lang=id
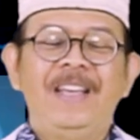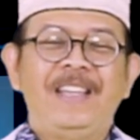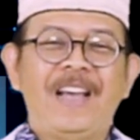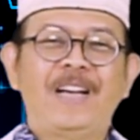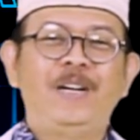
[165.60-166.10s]

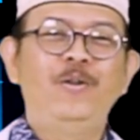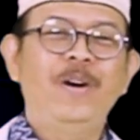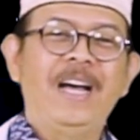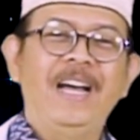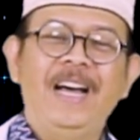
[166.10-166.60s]
yang
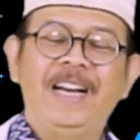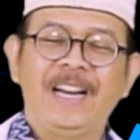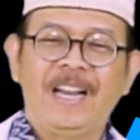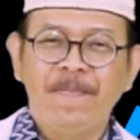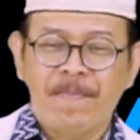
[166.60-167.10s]
kedua
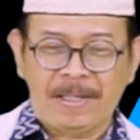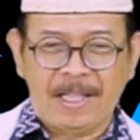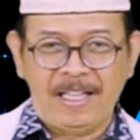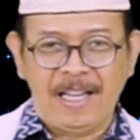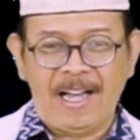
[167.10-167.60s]
adalah
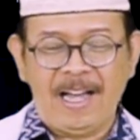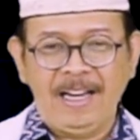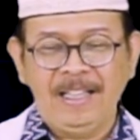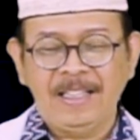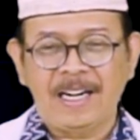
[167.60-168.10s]

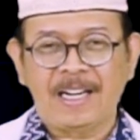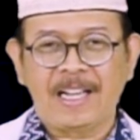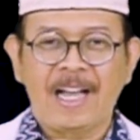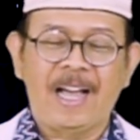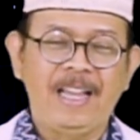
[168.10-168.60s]
pertanyaan
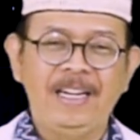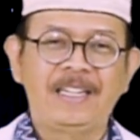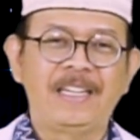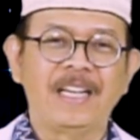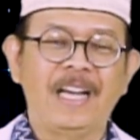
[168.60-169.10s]

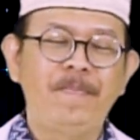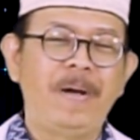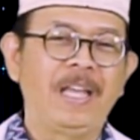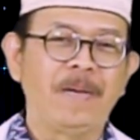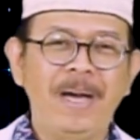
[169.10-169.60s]
terkait dengan
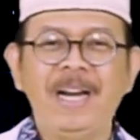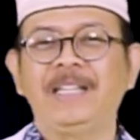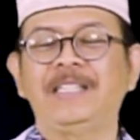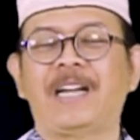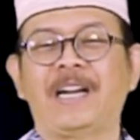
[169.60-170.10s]
bagaimana
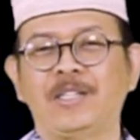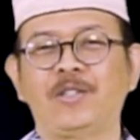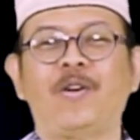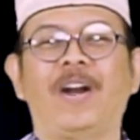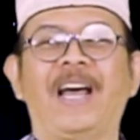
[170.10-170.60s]
cara
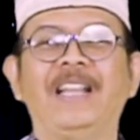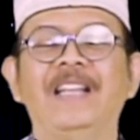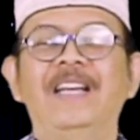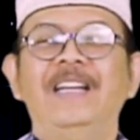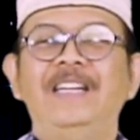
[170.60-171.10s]

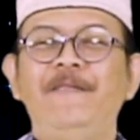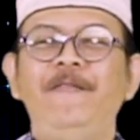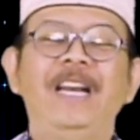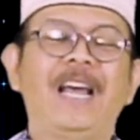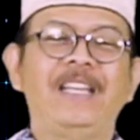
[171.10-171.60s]
sholat di
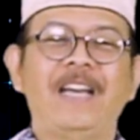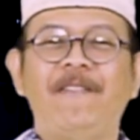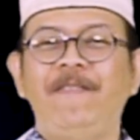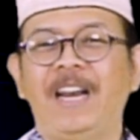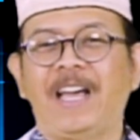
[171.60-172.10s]

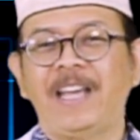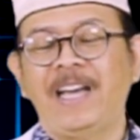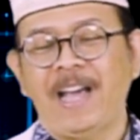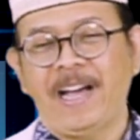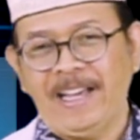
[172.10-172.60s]
wilayah-wilayah
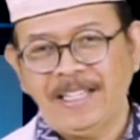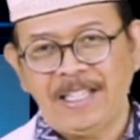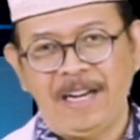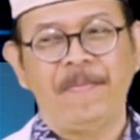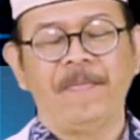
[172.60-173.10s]
yang
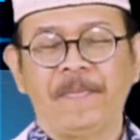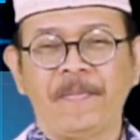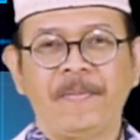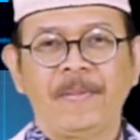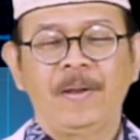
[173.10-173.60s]
ekstrim
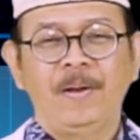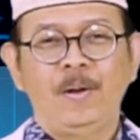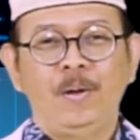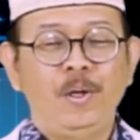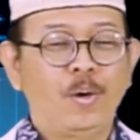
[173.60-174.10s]

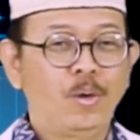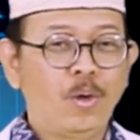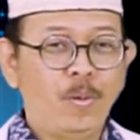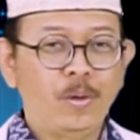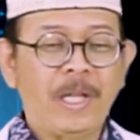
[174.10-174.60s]
di
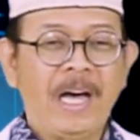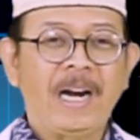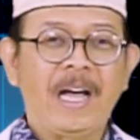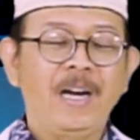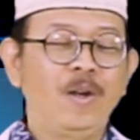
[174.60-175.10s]
kutub
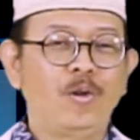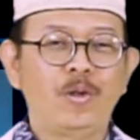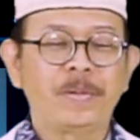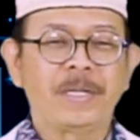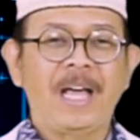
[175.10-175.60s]
utara, di
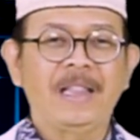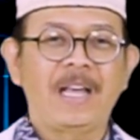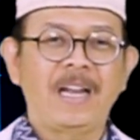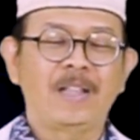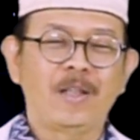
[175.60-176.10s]
kutub
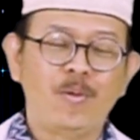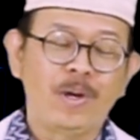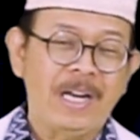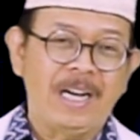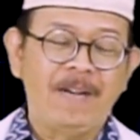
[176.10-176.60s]
selatan, atau
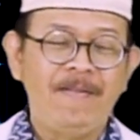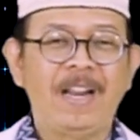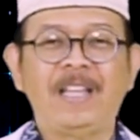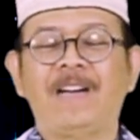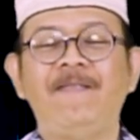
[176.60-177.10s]
mungkin ada
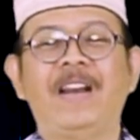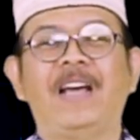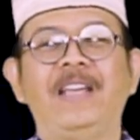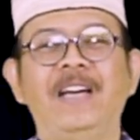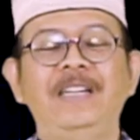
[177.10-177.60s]

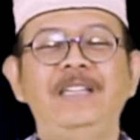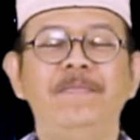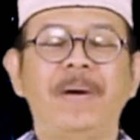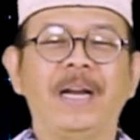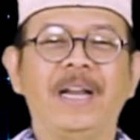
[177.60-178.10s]
wilayah-wilayah di
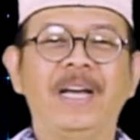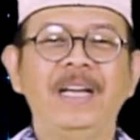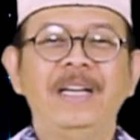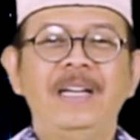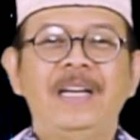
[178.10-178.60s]
mana